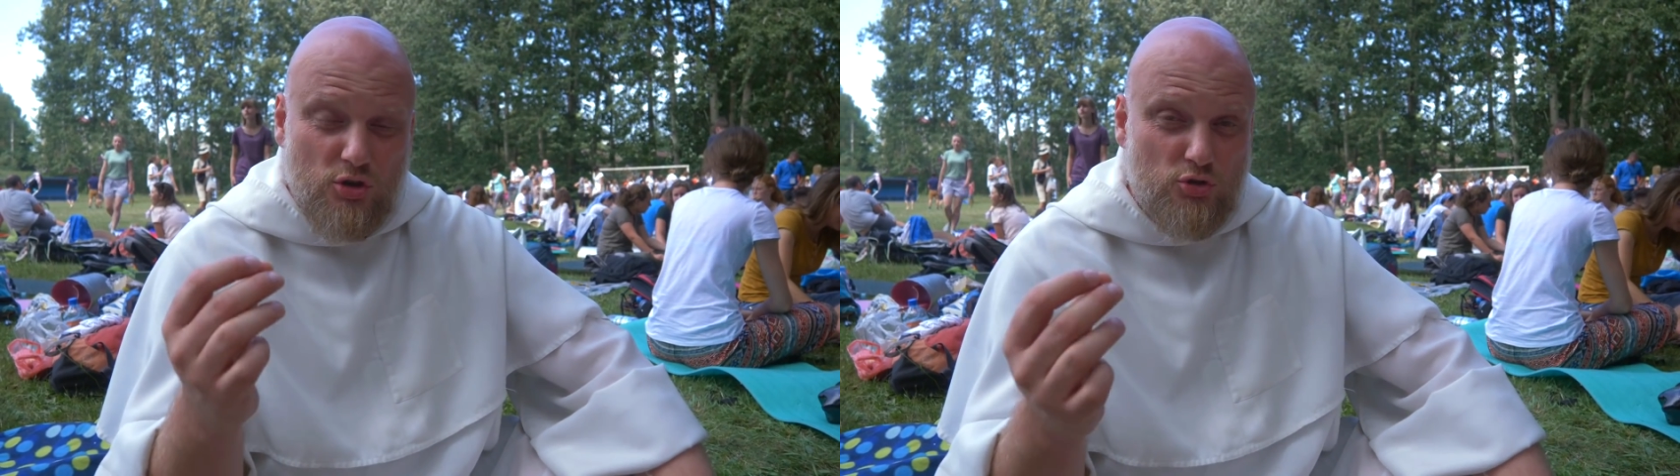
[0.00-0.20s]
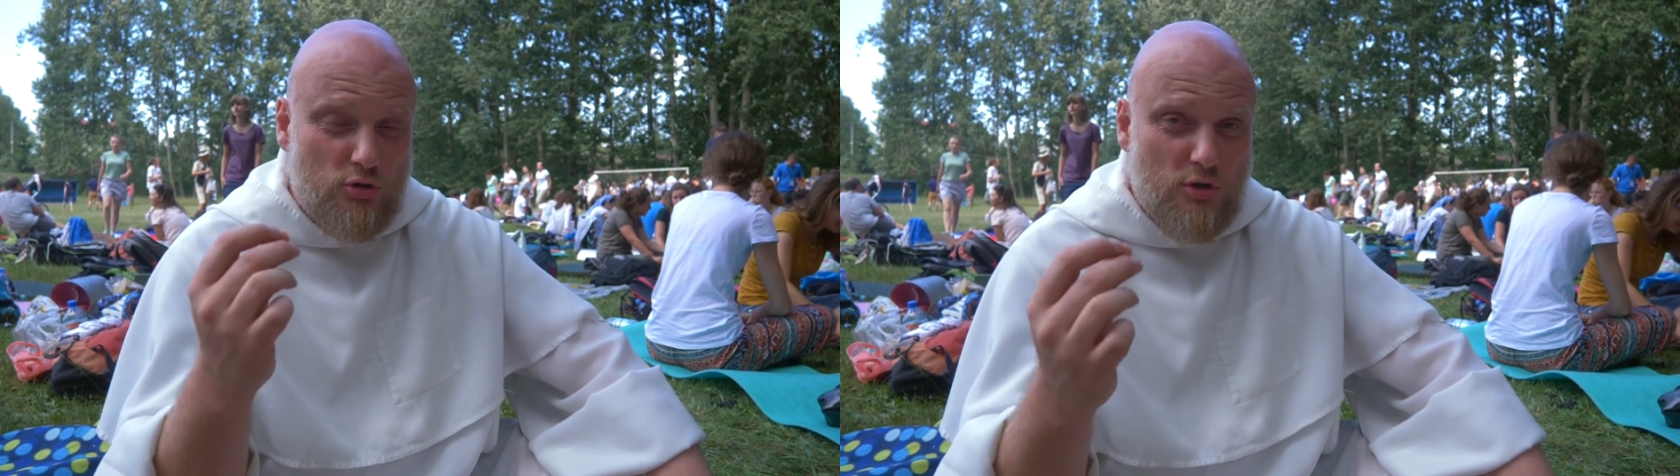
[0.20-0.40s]

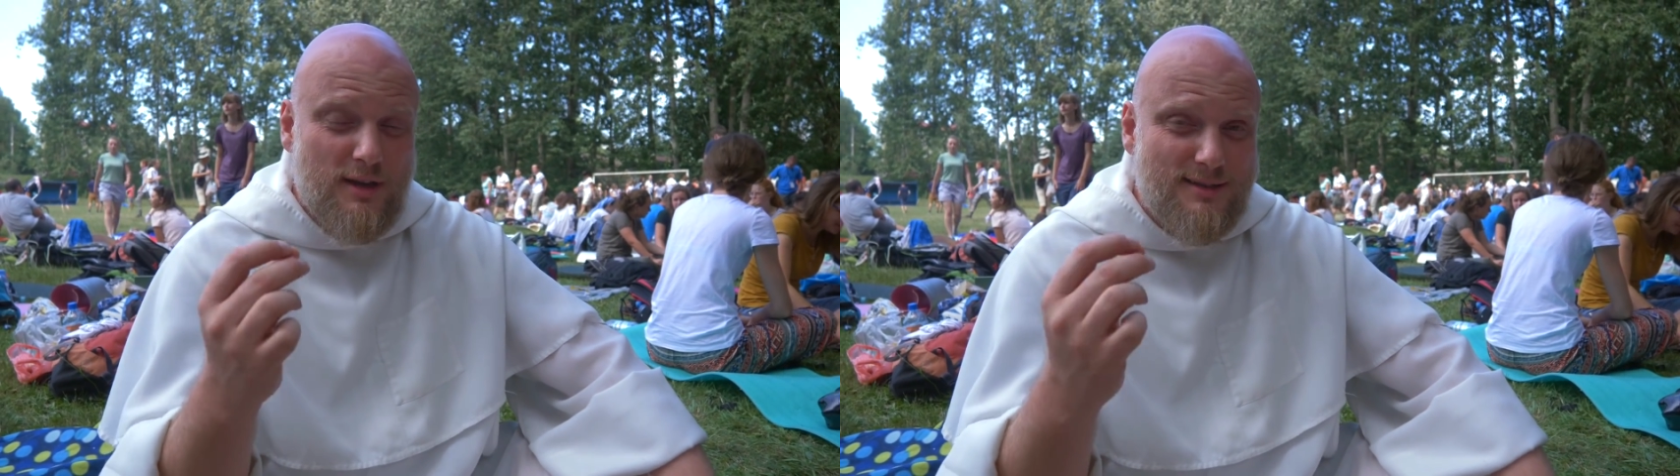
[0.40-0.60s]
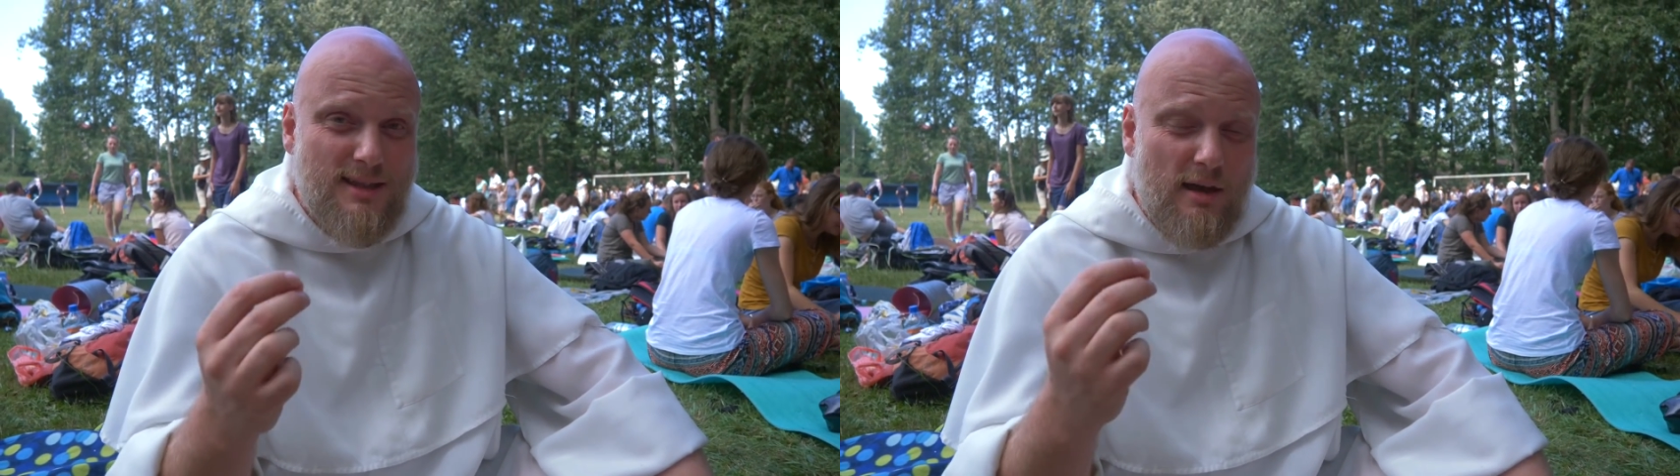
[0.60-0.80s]
kto to
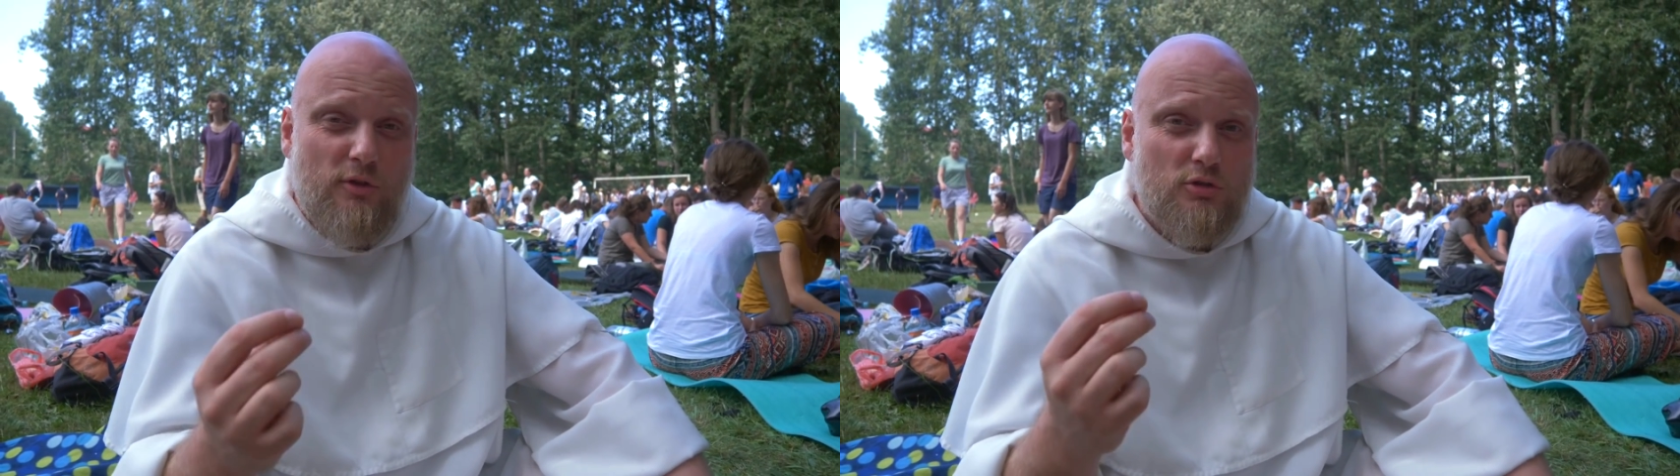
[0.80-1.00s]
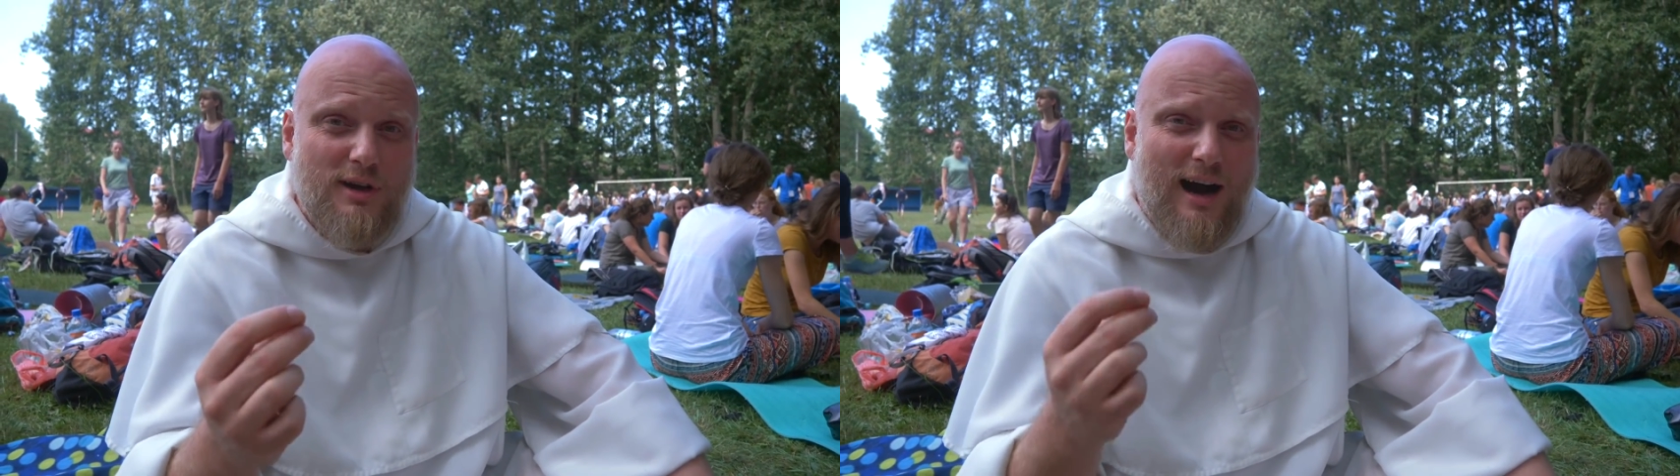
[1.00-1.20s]
jest
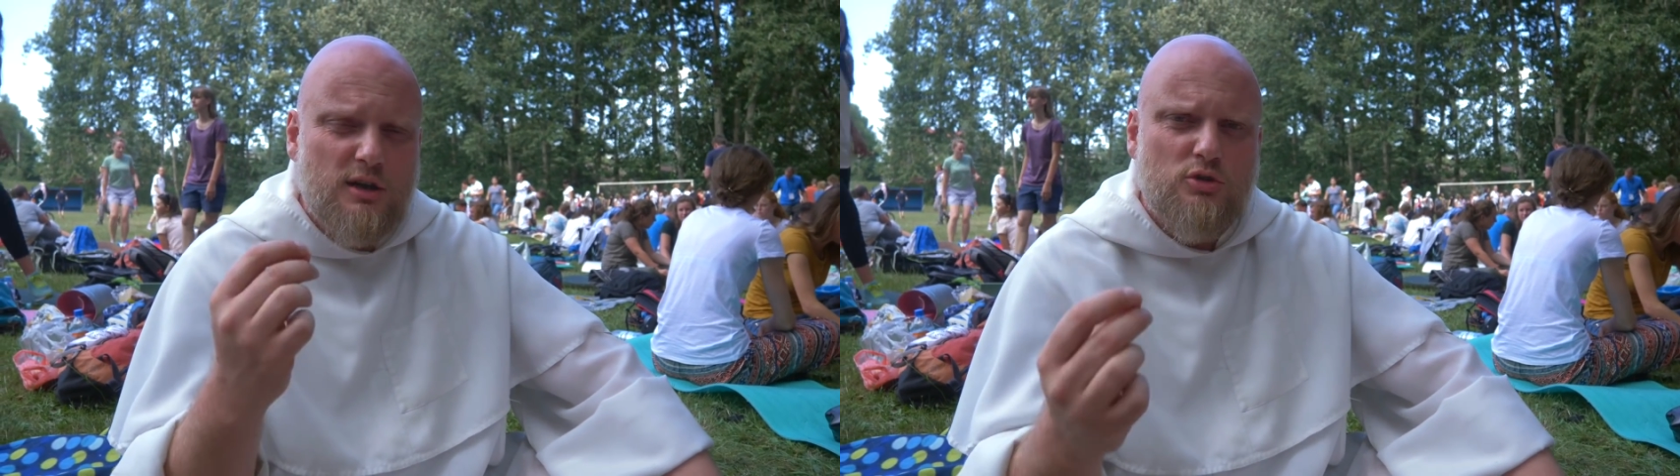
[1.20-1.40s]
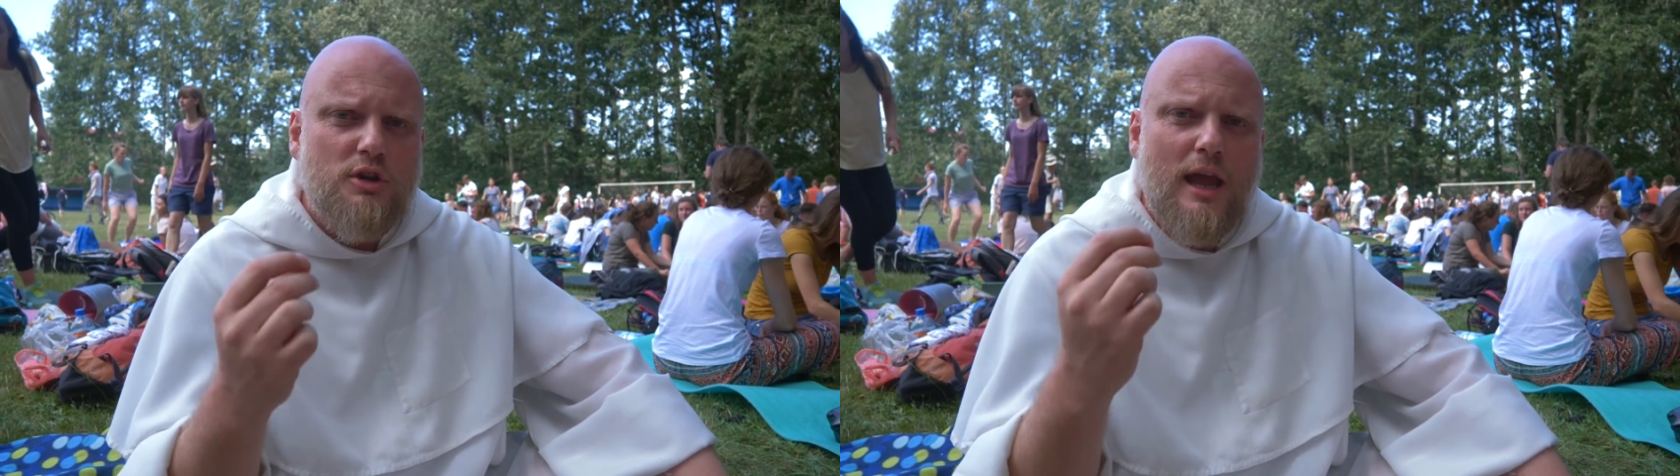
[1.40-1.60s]
dewot, a
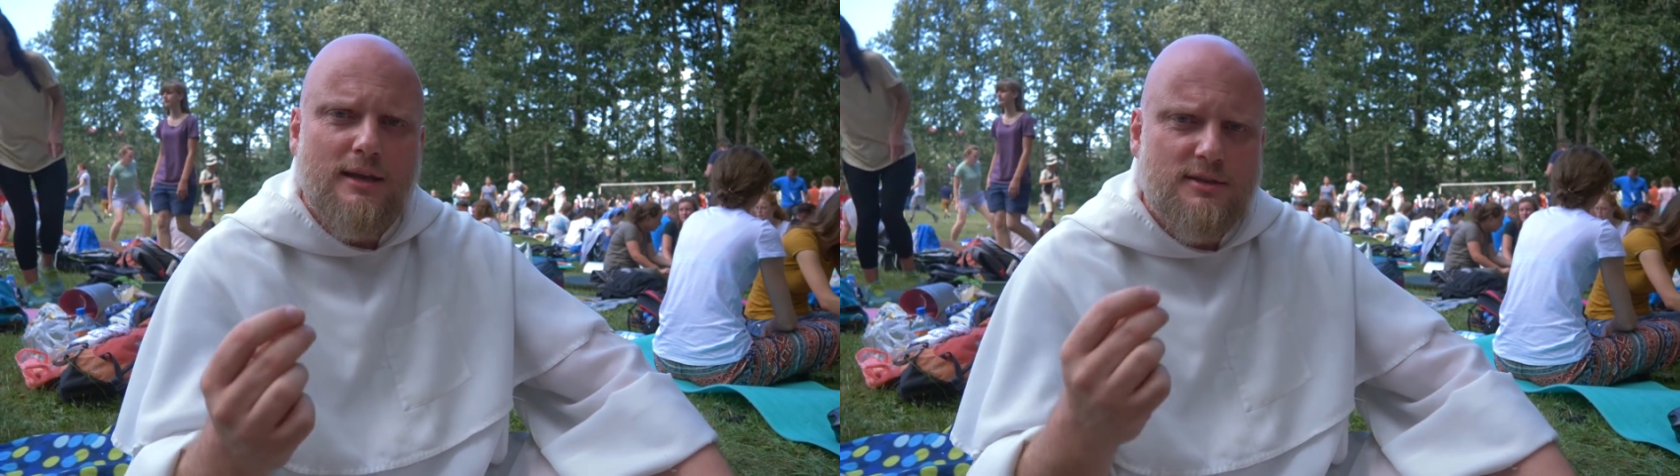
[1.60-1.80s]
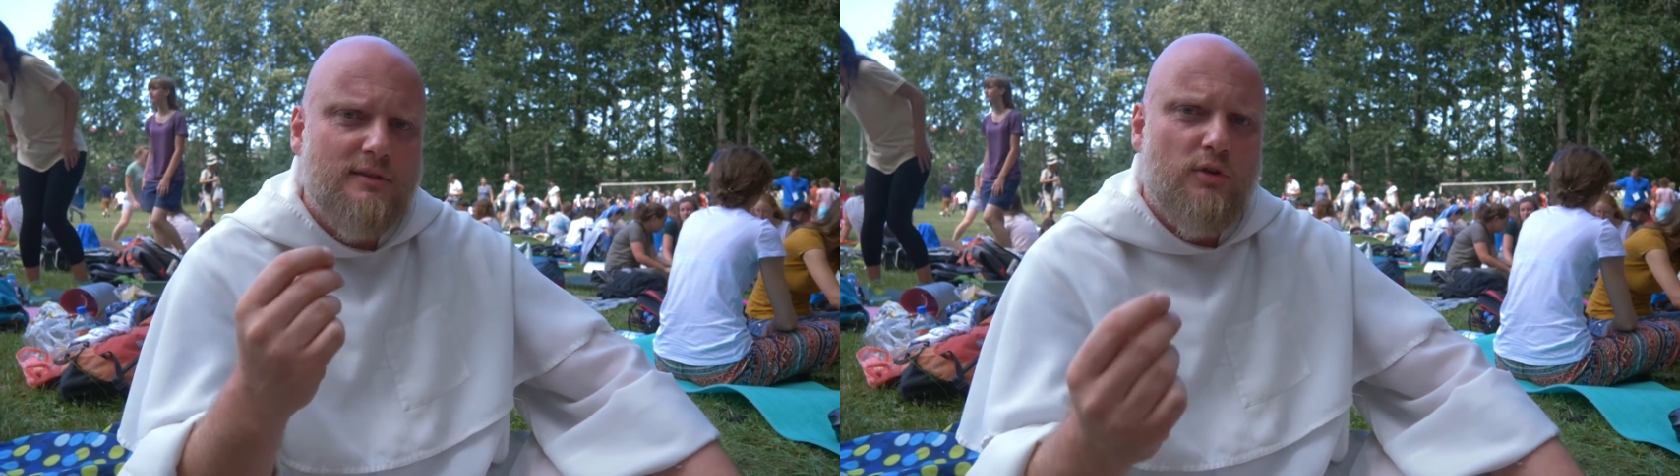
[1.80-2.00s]
kto nie
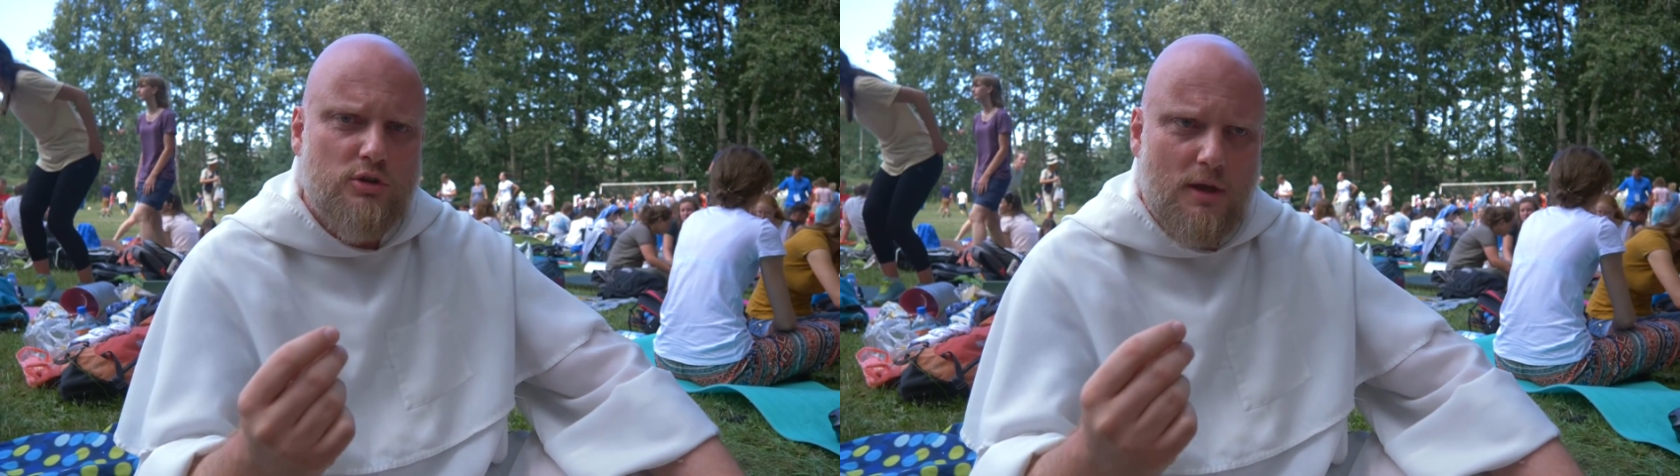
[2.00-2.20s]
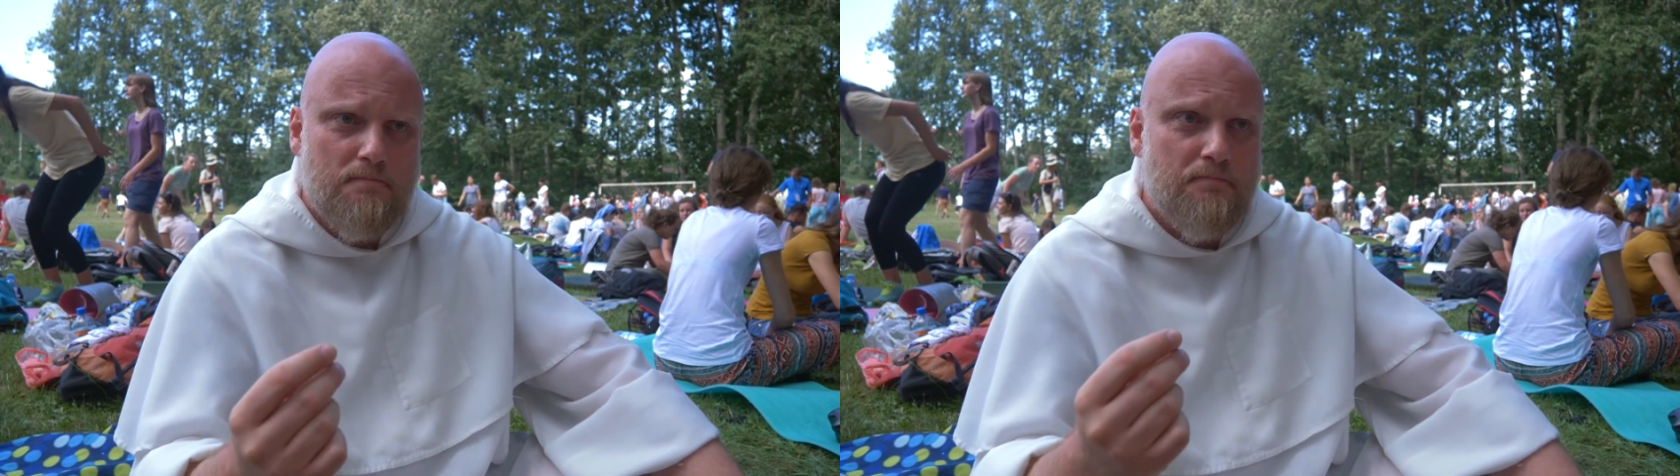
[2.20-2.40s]
jest
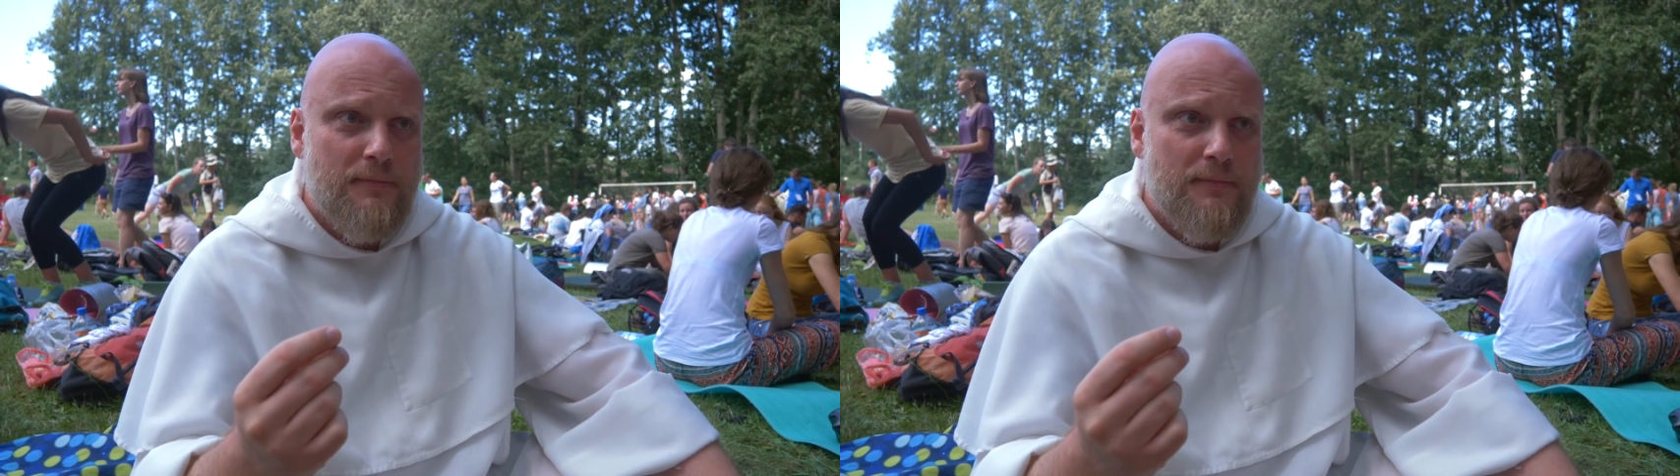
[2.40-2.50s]
dewotem.